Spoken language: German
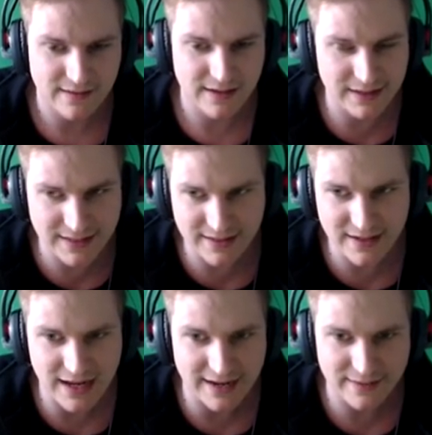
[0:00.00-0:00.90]
Ja, jeder,
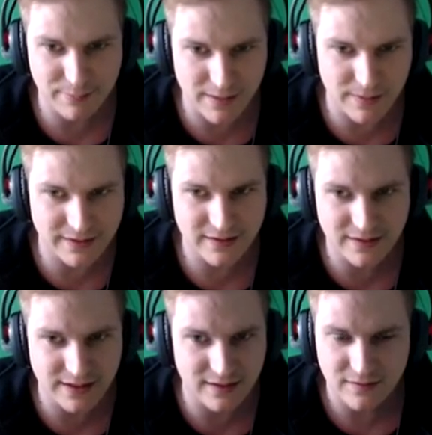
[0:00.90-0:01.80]
der ein Spell macht in der
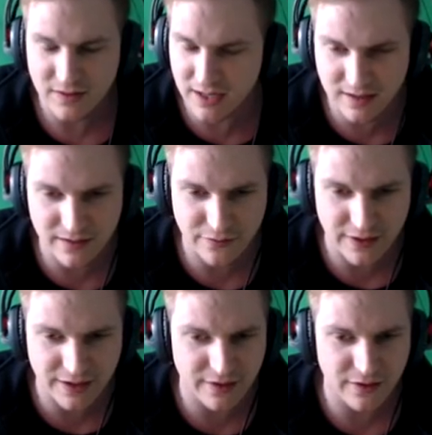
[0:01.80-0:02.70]
Nähe, Gegner,
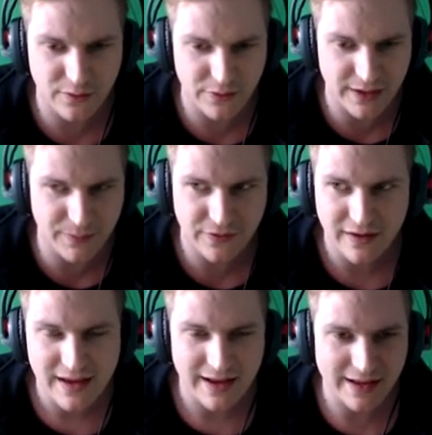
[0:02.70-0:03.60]
Feinde, du selbst,
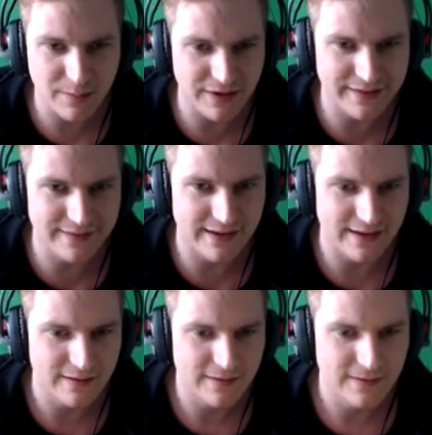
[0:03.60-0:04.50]
gibt ein Stack.
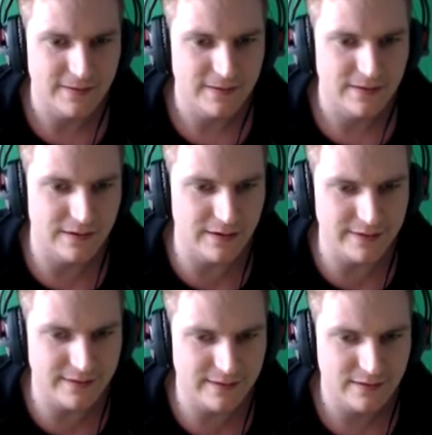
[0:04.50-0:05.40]

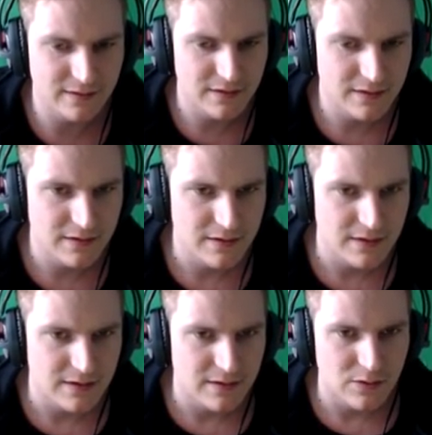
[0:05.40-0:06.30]
Nice.
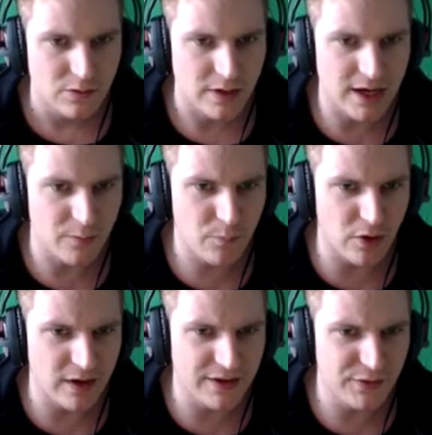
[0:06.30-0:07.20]
Ja,
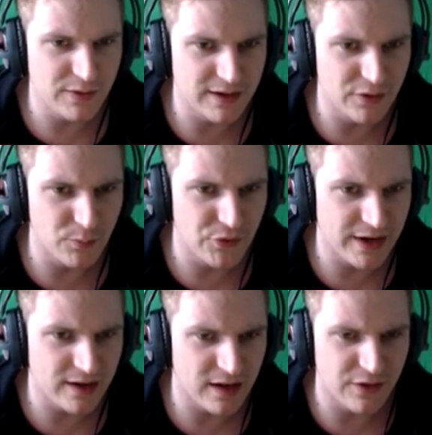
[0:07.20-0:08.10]
braucht relativ lange zum
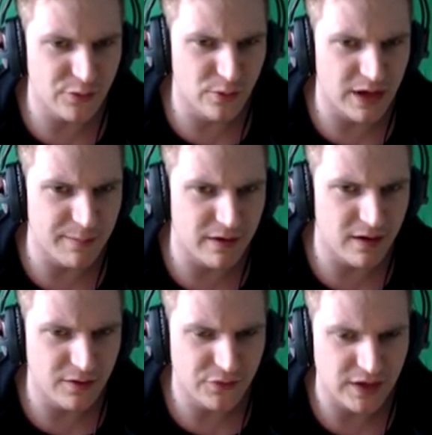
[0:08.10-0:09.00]
Stacken, also,
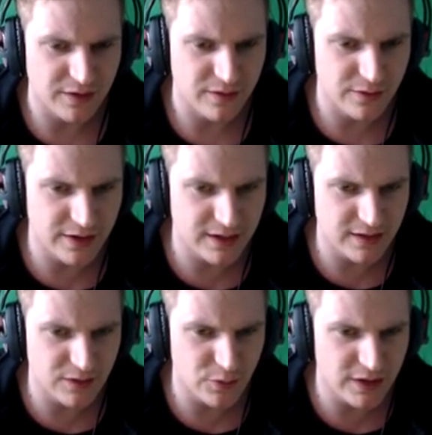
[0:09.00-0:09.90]
aber es geht, ne? Und dann
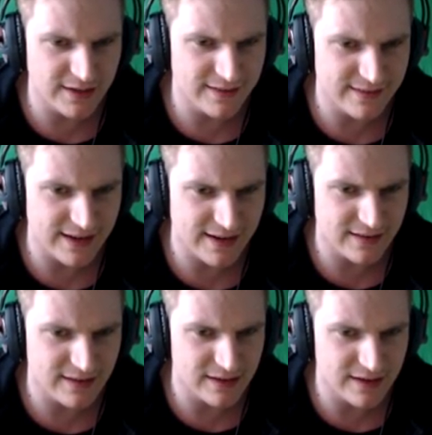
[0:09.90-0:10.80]
kriegt ihr für jeden Stack,
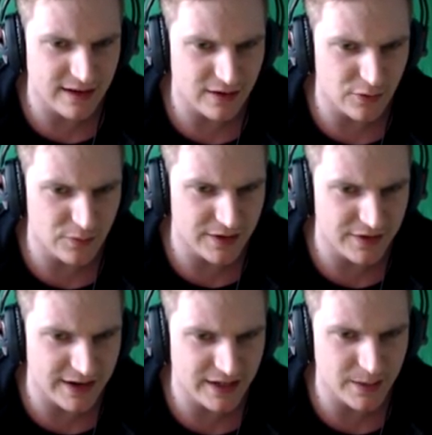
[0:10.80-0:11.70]
den ihr da drauf
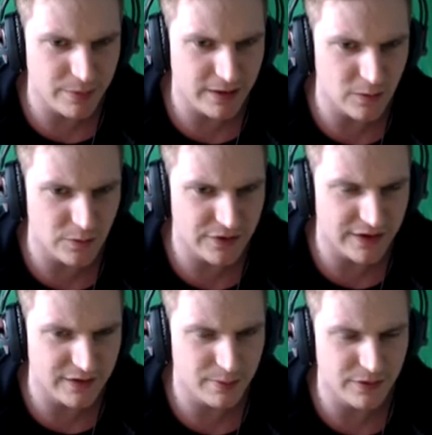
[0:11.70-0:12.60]
ladet, ein AP und
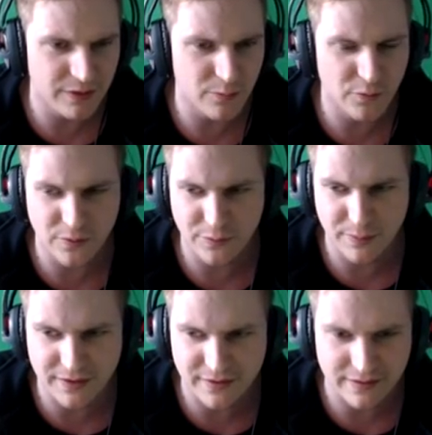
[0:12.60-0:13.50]
30% Move und
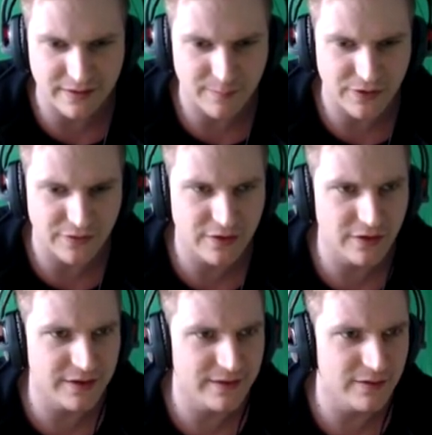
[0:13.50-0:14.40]
Speed insgesamt. So, wir
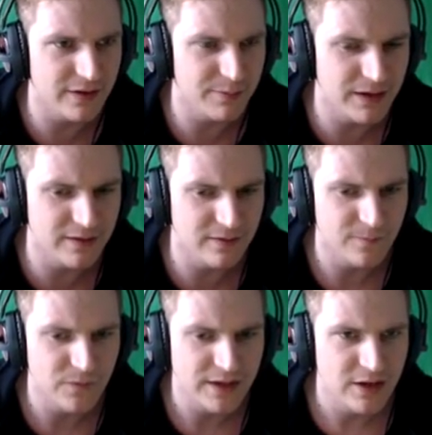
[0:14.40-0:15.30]
können jetzt hier was machen.
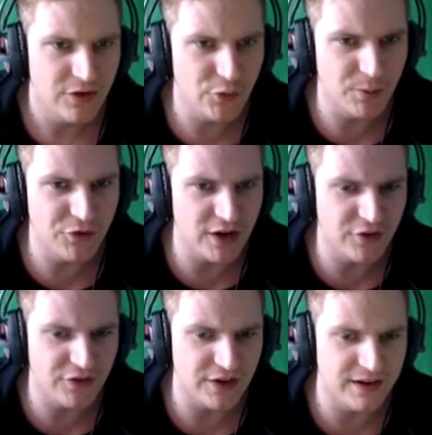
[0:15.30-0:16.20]

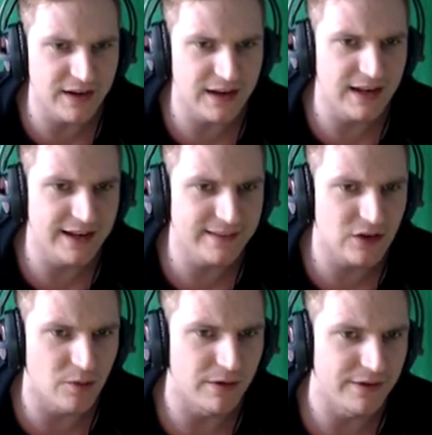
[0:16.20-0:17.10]
Superchargers an. Let's
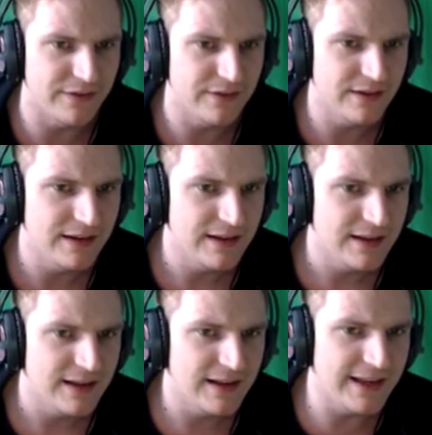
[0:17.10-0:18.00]
go, Boys.
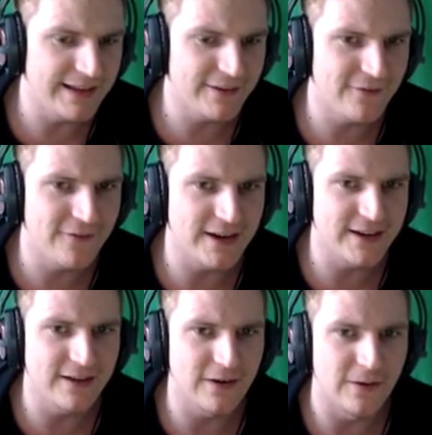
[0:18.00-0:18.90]
Let's
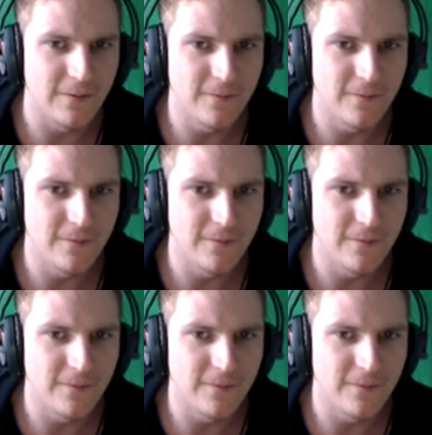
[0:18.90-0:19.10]
fucking go.